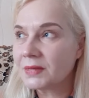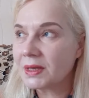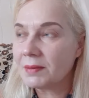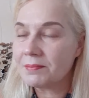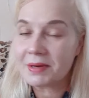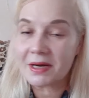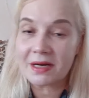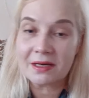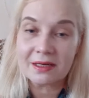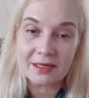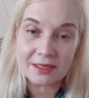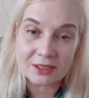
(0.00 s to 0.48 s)

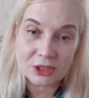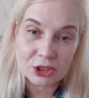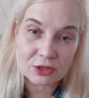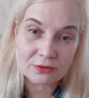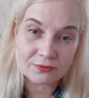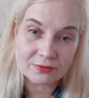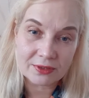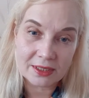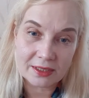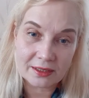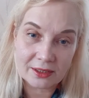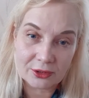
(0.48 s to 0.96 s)

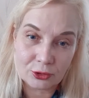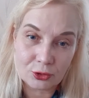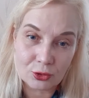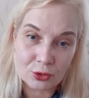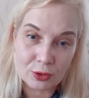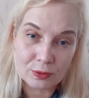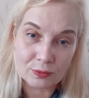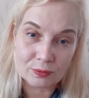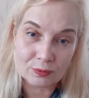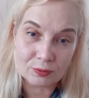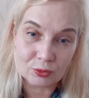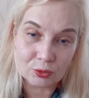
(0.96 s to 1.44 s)
прокрашивание,
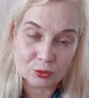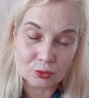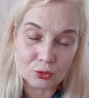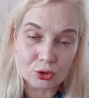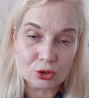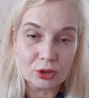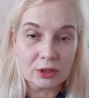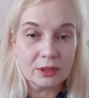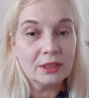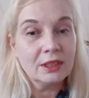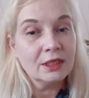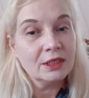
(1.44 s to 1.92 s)
которое
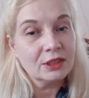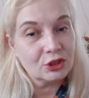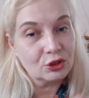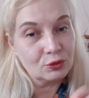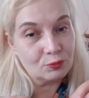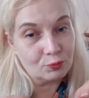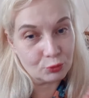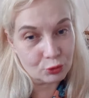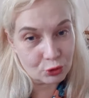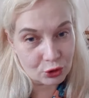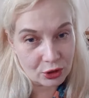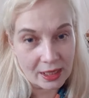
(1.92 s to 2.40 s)
нужно,
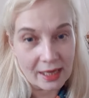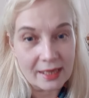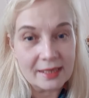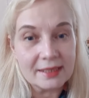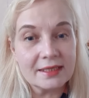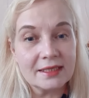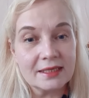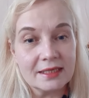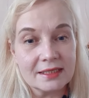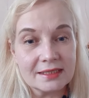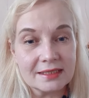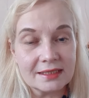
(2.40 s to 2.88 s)
допускает
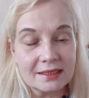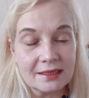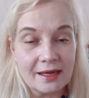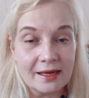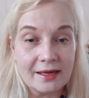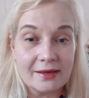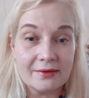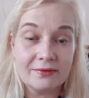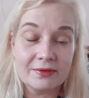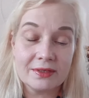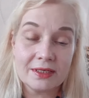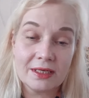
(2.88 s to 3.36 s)

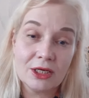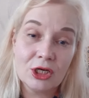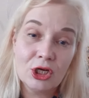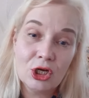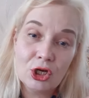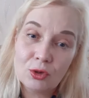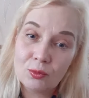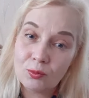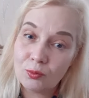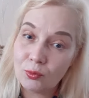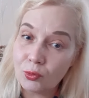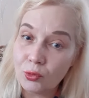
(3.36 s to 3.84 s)
наслаивание.
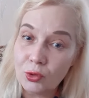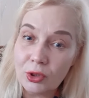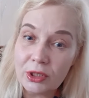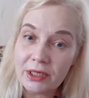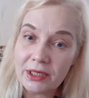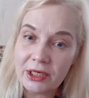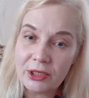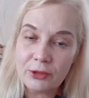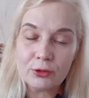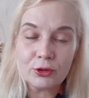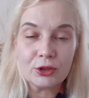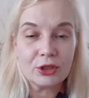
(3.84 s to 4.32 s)
Более
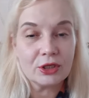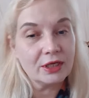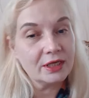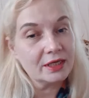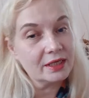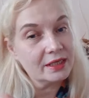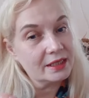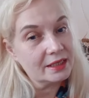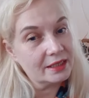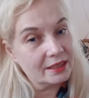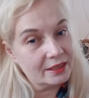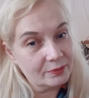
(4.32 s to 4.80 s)

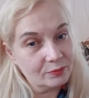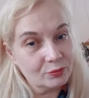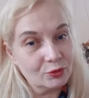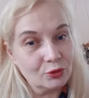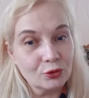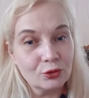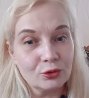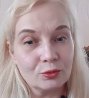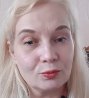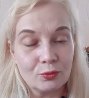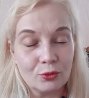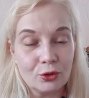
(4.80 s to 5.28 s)
легкие или
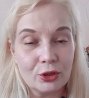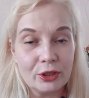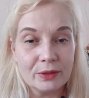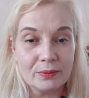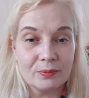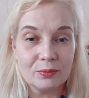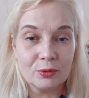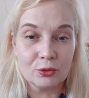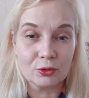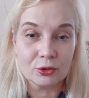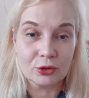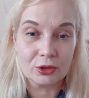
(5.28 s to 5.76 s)
более
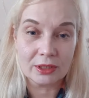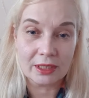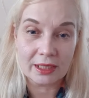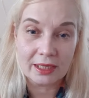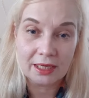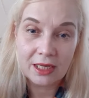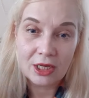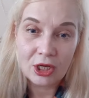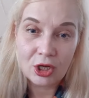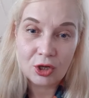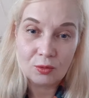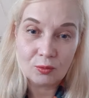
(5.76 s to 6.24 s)
плотные,
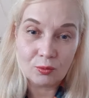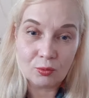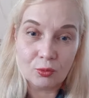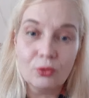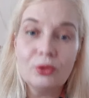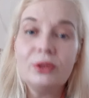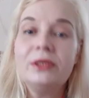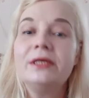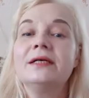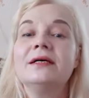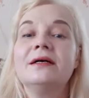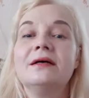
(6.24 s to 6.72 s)

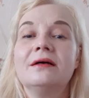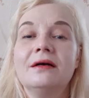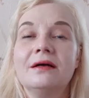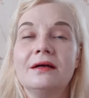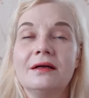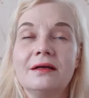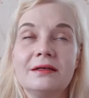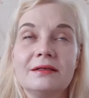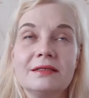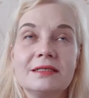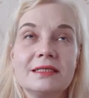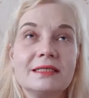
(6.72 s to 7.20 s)
более
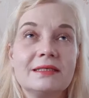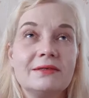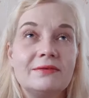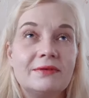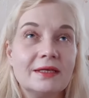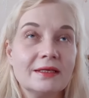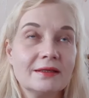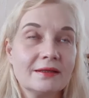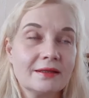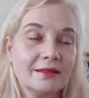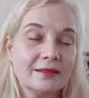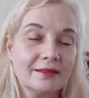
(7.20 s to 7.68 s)
э,
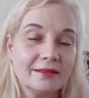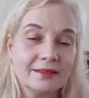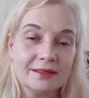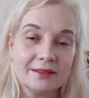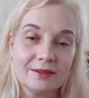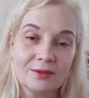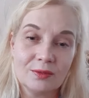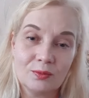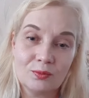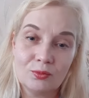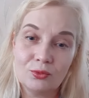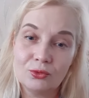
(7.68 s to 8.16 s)

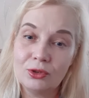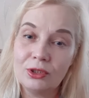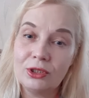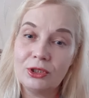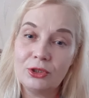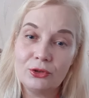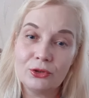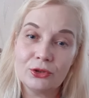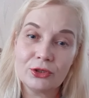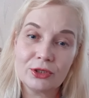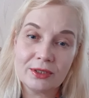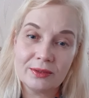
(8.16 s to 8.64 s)
светлые, более
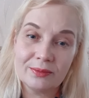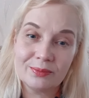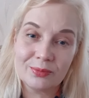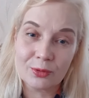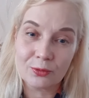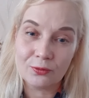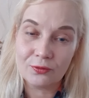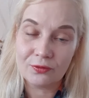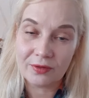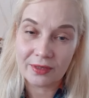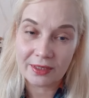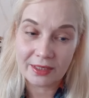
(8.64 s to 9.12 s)
легкие
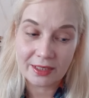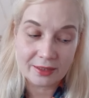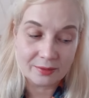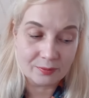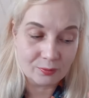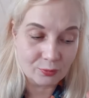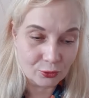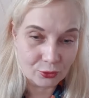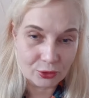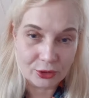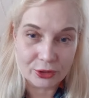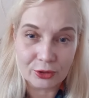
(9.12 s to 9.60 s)
брови или
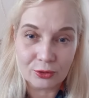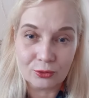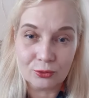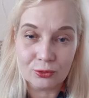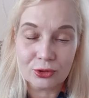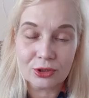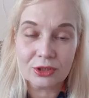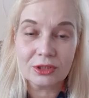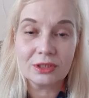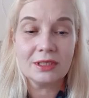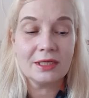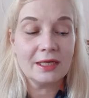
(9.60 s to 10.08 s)
более
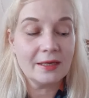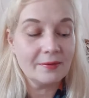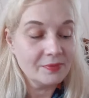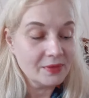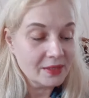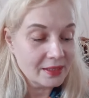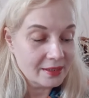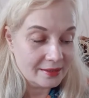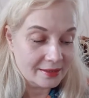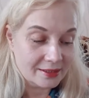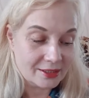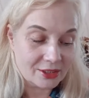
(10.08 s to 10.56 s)
густые.
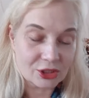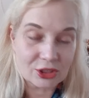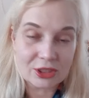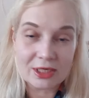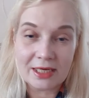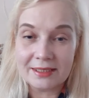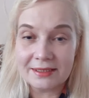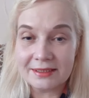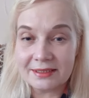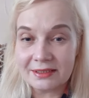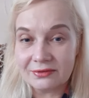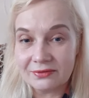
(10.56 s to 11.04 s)

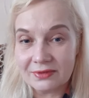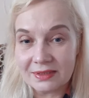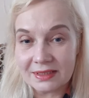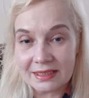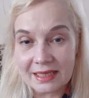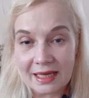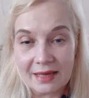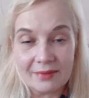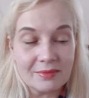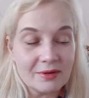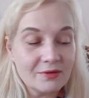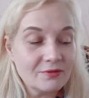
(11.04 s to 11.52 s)
Решаете вы
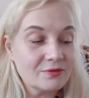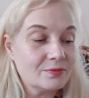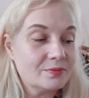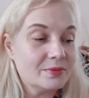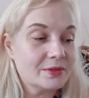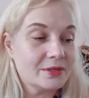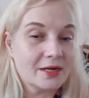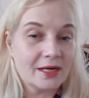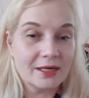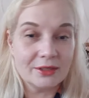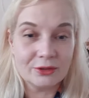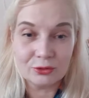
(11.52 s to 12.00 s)
сами,
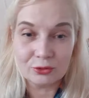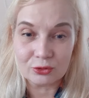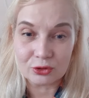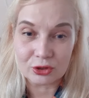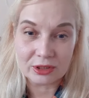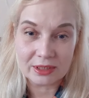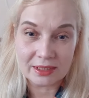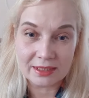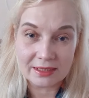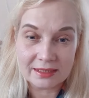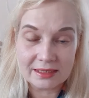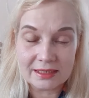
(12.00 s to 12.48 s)
выбирая
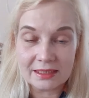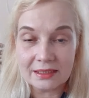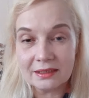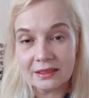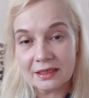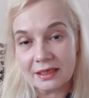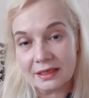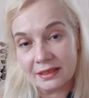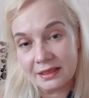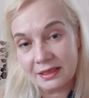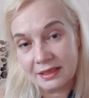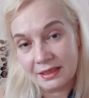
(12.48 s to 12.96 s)
нужный
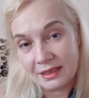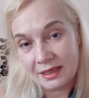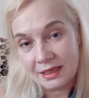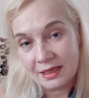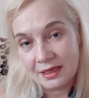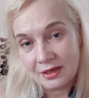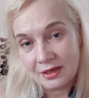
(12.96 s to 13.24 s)
оттенок и